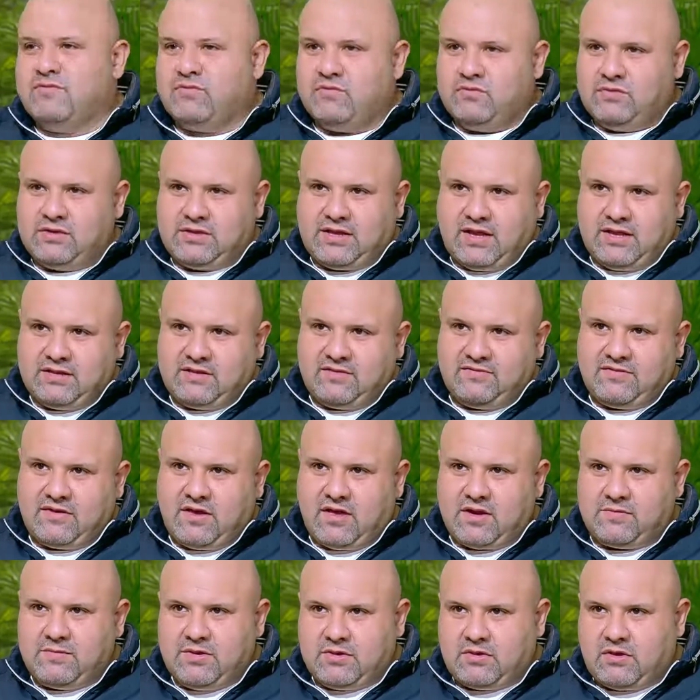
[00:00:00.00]
تتحط في
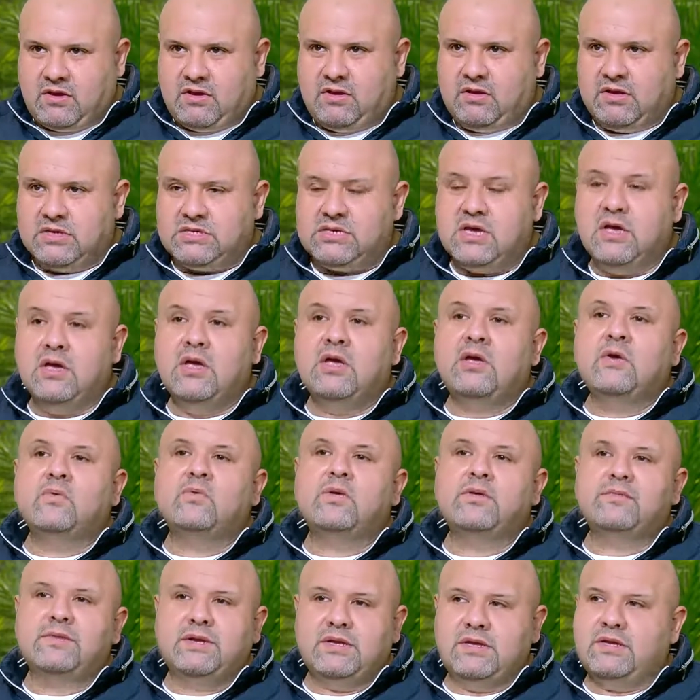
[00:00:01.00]
العربيات خالص
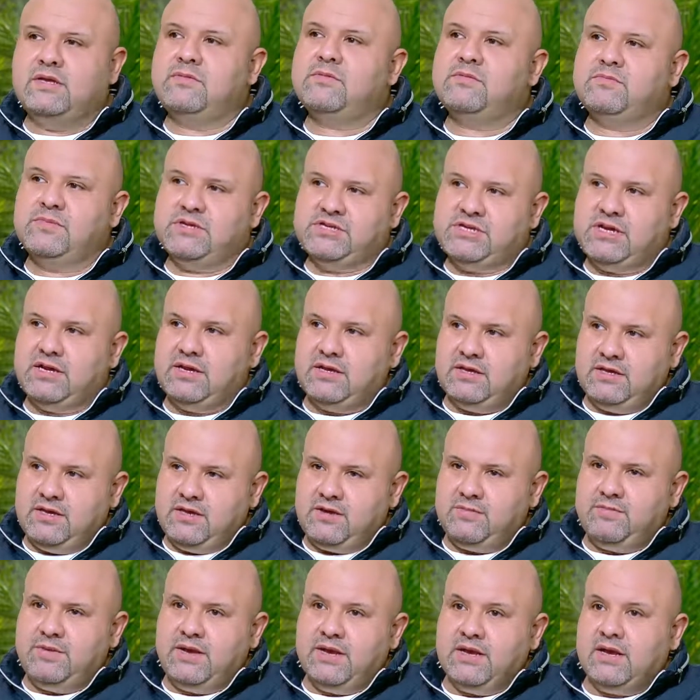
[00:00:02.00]
ويمكن دي من مشاكل
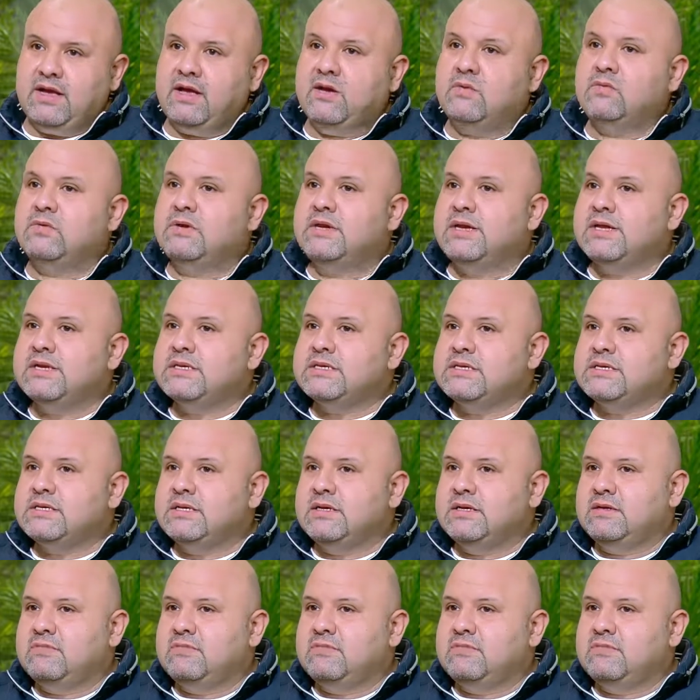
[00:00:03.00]
الايرباج او الناس